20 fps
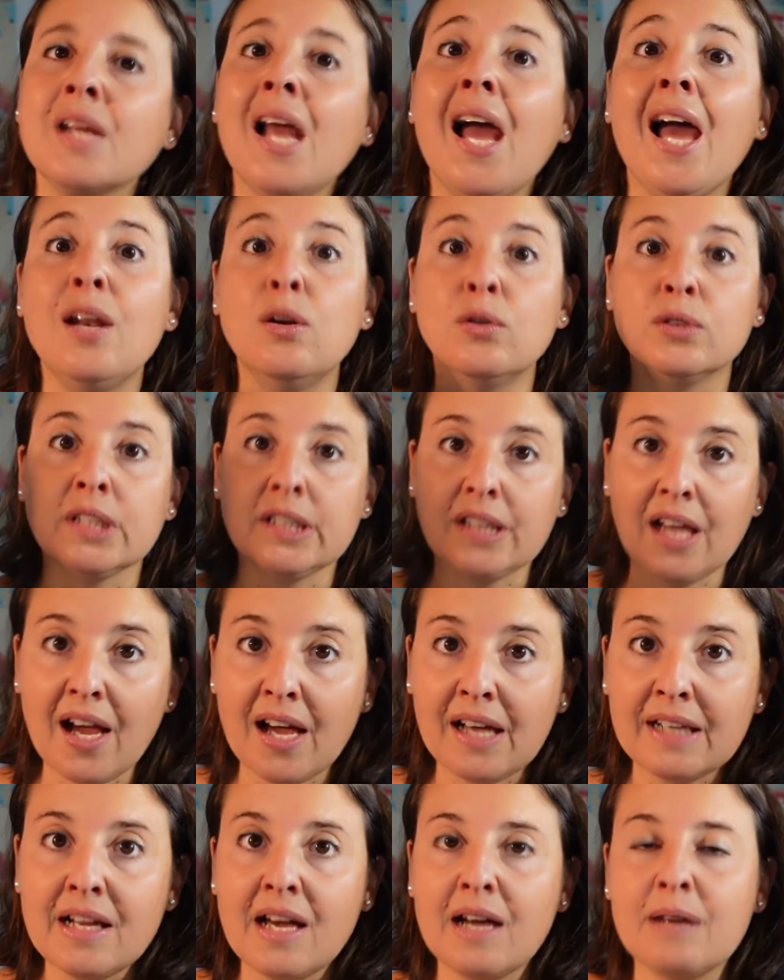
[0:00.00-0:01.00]
è
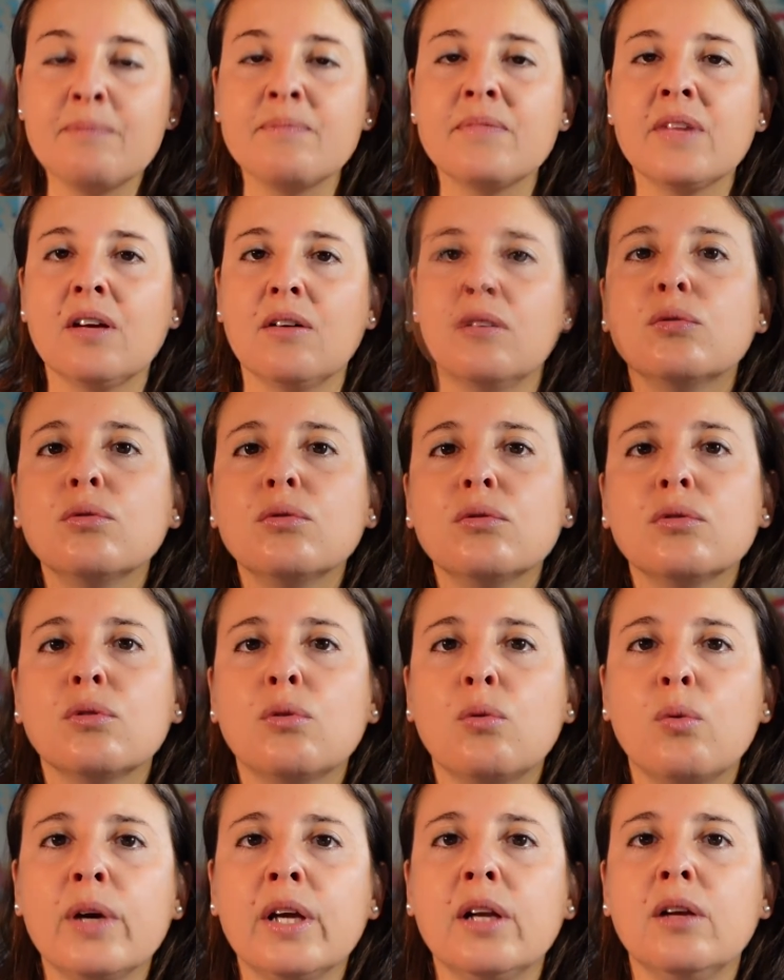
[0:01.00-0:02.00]
lontana, tutto
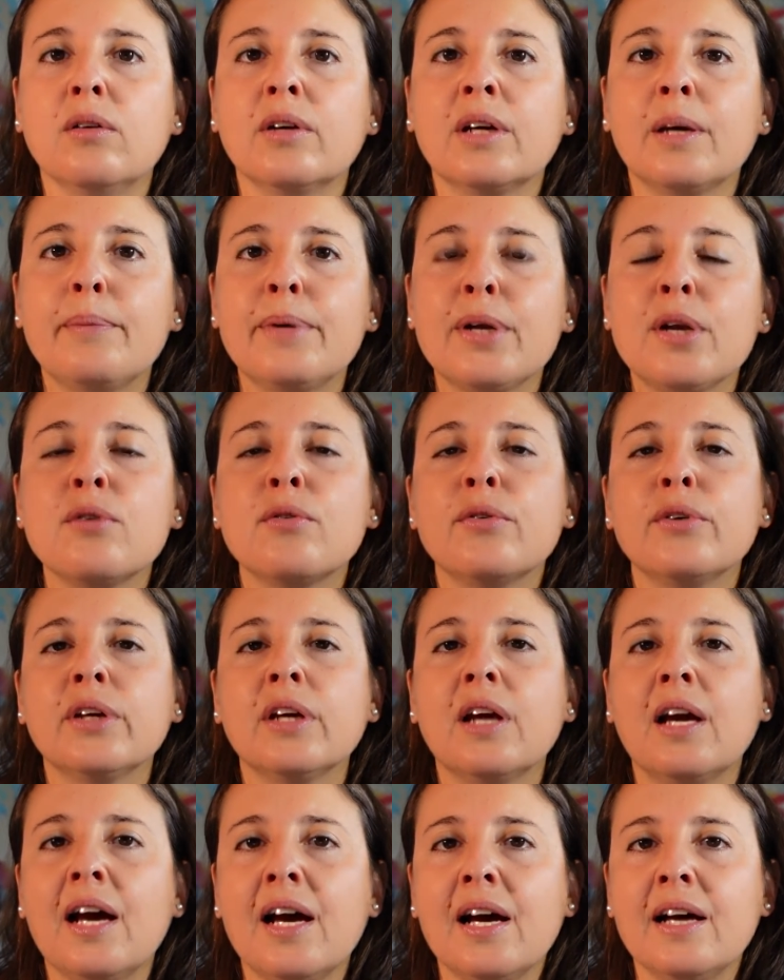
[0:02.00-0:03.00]
quello che per noi
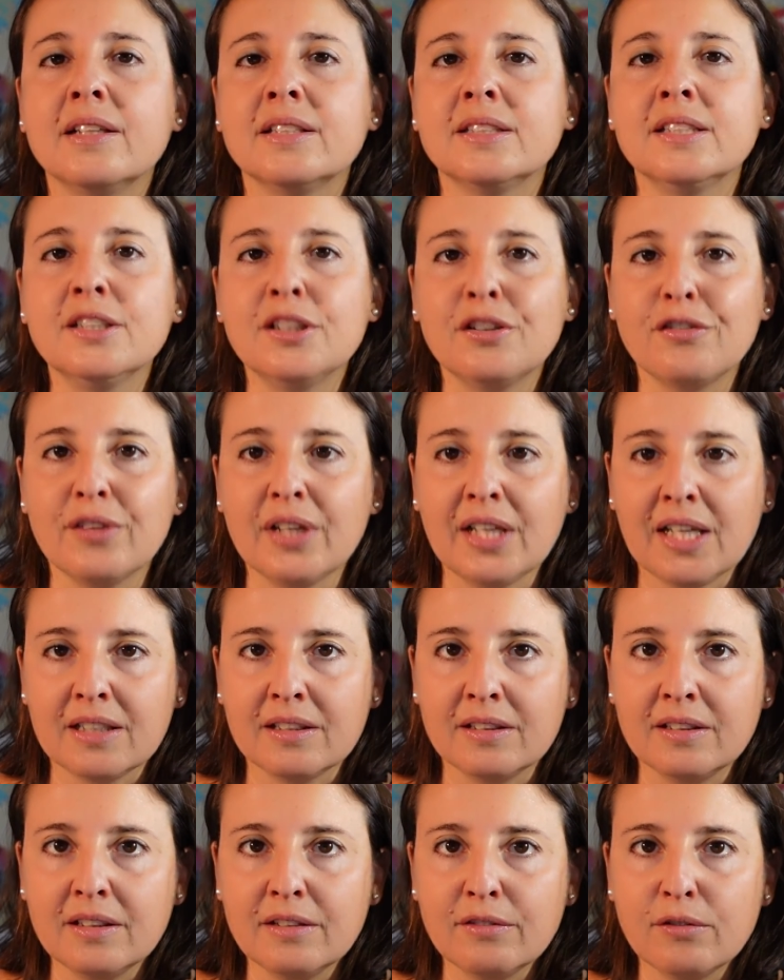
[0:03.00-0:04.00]
è
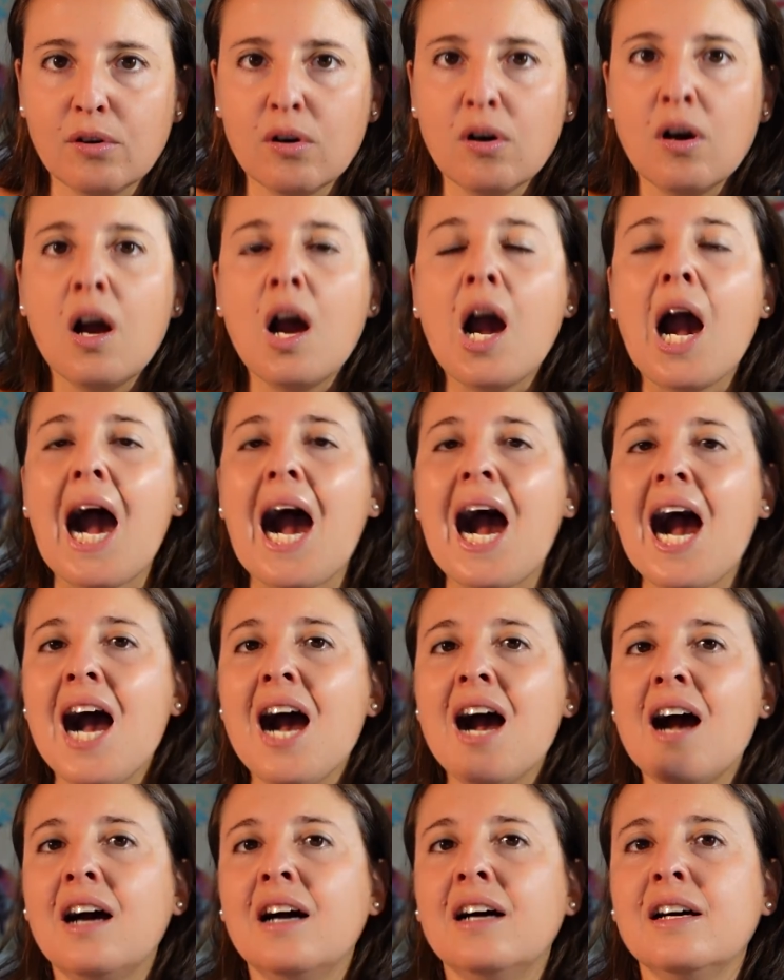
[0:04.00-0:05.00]
significativo
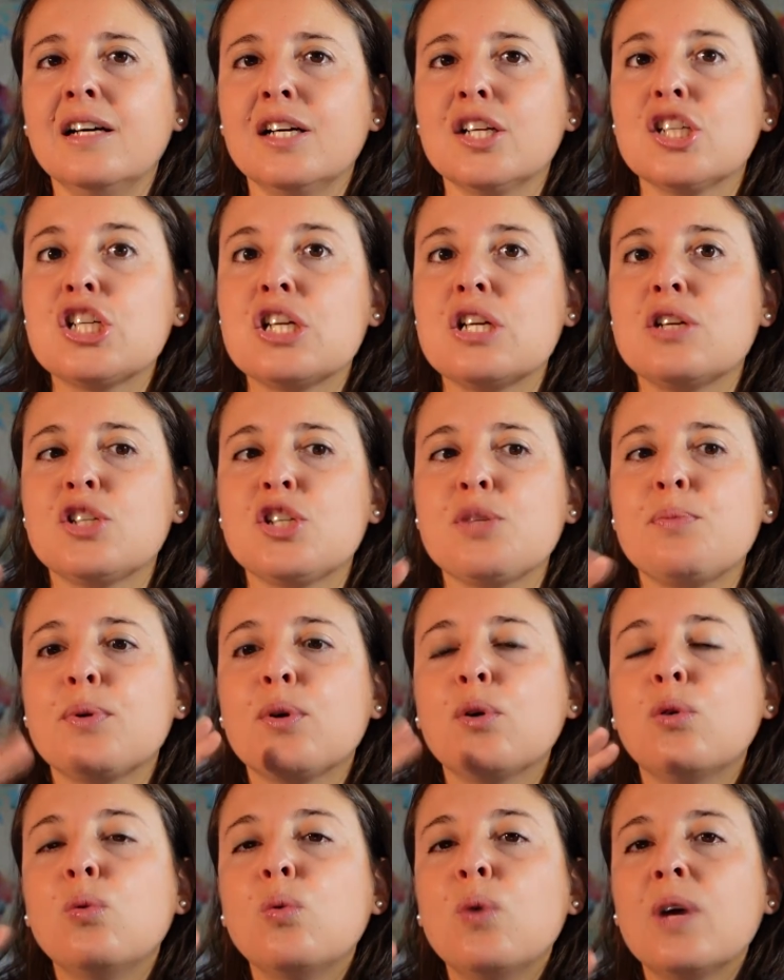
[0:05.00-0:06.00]
ha, eh, ci, ci
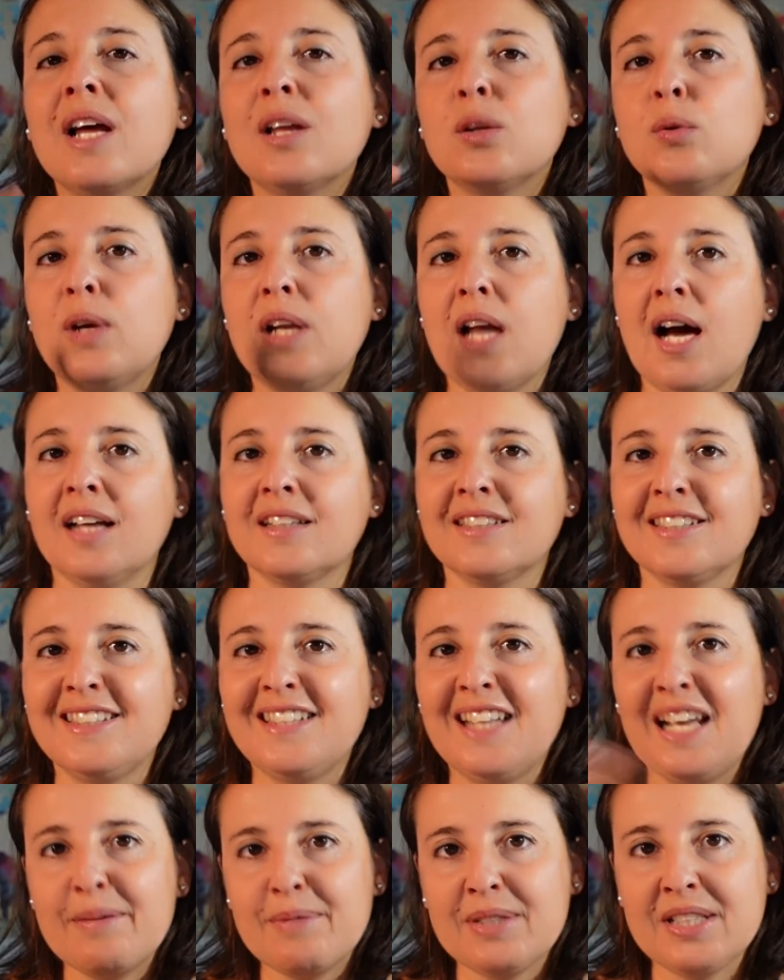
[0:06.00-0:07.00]
procura due lati
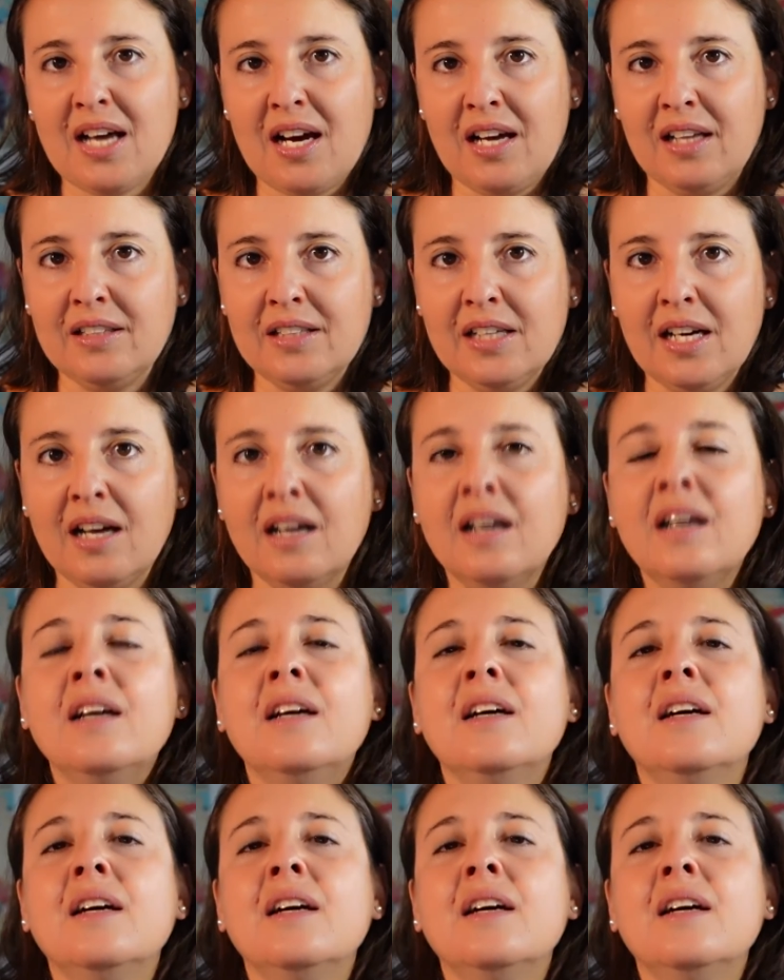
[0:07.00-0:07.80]
della medaglia.